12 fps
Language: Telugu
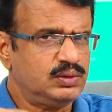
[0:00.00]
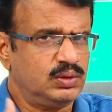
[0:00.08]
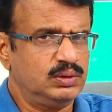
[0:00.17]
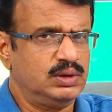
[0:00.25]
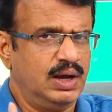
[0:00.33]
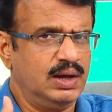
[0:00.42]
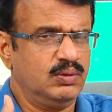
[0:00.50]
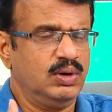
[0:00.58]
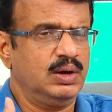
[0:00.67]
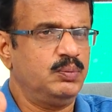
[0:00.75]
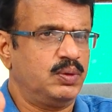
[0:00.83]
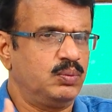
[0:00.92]
సో
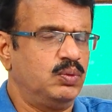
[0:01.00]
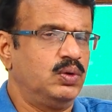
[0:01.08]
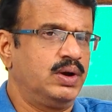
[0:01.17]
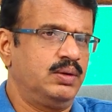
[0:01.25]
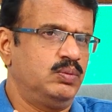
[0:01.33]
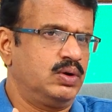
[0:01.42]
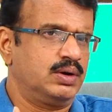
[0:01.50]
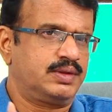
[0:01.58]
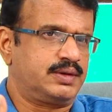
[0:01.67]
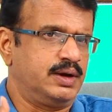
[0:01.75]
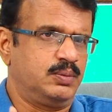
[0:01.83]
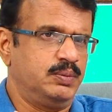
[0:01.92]
దానివల్ల ఇప్పుడు మోడీ మొన్న
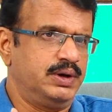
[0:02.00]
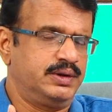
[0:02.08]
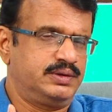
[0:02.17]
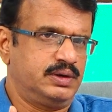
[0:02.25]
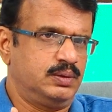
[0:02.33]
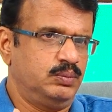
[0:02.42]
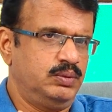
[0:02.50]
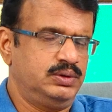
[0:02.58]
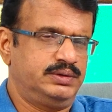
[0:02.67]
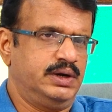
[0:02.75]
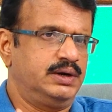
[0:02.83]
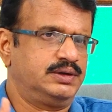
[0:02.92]
స్టేట్మెంట్ ఇచ్చాడు మేము
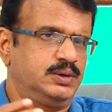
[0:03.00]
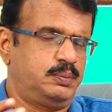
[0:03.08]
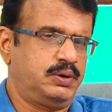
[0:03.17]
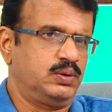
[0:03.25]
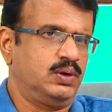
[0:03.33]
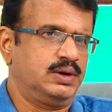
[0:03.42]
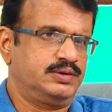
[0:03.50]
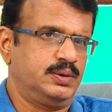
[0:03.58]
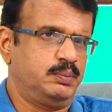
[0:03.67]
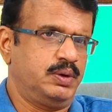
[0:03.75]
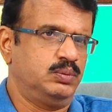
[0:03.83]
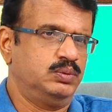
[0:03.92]
చాట్ జీపీటీ వాళ్ళకి
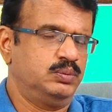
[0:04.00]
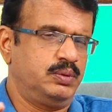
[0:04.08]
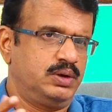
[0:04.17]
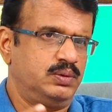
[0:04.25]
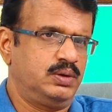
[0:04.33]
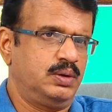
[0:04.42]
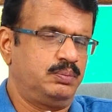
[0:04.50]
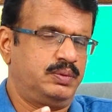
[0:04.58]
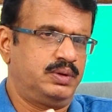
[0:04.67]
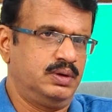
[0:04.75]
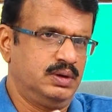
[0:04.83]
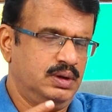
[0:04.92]
చెప్పాము మీరు డీప్
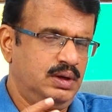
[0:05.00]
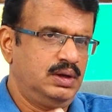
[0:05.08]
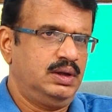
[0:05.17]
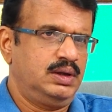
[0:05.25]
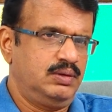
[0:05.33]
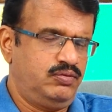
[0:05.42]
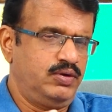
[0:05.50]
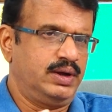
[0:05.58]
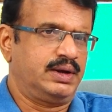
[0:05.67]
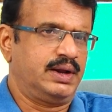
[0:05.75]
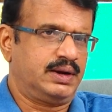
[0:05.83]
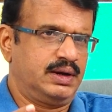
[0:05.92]
ఈ
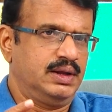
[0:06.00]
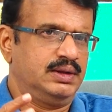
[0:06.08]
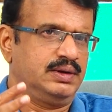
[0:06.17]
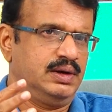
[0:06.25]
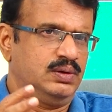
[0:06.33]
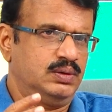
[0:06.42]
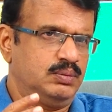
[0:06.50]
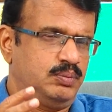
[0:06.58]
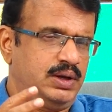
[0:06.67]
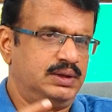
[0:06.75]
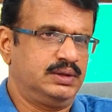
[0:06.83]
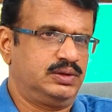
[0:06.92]
ఫేక్ టెక్నాలజీలో
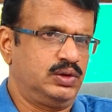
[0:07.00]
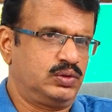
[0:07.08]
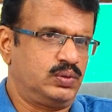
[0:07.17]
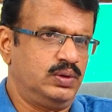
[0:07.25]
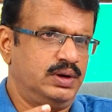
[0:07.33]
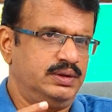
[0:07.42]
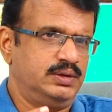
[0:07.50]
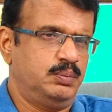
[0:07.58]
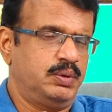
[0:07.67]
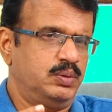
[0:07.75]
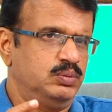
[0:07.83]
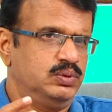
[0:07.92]
బాధ్యత తీసుకోండి అని
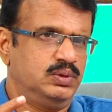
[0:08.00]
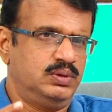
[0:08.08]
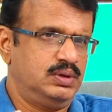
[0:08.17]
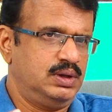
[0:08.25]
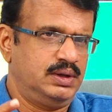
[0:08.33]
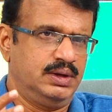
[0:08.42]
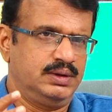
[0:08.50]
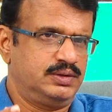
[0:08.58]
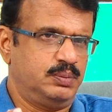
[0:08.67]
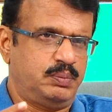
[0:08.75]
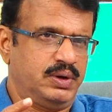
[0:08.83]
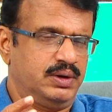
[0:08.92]
చెప్పాము అదని
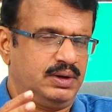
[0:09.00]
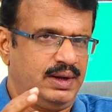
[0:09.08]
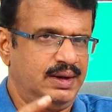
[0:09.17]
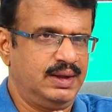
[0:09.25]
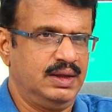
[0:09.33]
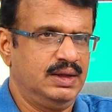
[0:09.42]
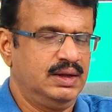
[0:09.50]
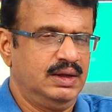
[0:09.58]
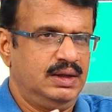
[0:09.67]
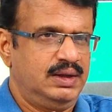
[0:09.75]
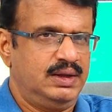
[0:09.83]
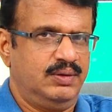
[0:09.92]
చెప్పారు కానీ
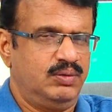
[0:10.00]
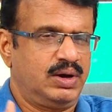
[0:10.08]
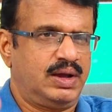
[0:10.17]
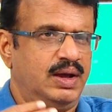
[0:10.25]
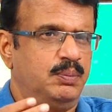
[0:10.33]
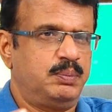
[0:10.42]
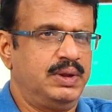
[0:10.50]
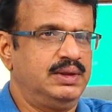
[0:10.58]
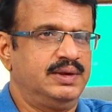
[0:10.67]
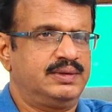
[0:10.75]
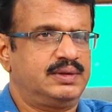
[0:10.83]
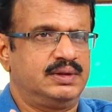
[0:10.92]
ఎవరికి అప్పీల్
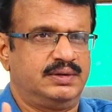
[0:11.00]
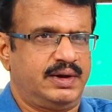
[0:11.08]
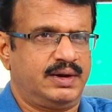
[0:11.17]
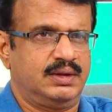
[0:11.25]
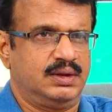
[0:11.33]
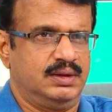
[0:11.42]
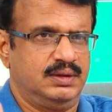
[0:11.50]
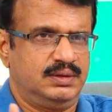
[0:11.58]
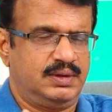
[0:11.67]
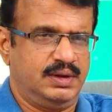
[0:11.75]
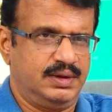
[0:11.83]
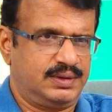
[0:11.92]
చేస్తే జరగదు అది
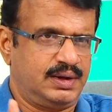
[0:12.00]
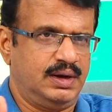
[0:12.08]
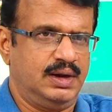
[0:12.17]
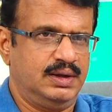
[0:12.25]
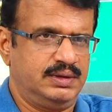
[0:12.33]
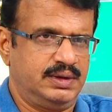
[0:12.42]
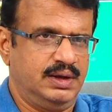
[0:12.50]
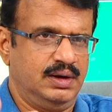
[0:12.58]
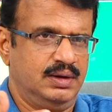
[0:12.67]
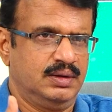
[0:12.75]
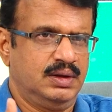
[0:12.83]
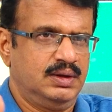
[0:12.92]
సీరియస్గా లా
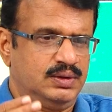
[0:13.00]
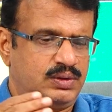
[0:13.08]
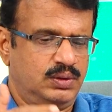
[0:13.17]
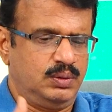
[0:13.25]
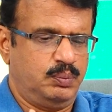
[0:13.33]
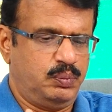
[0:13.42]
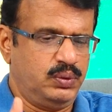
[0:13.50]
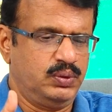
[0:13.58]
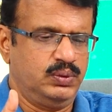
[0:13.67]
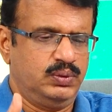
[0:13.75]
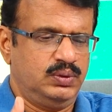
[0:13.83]
చేయాలి సో ఇప్పుడు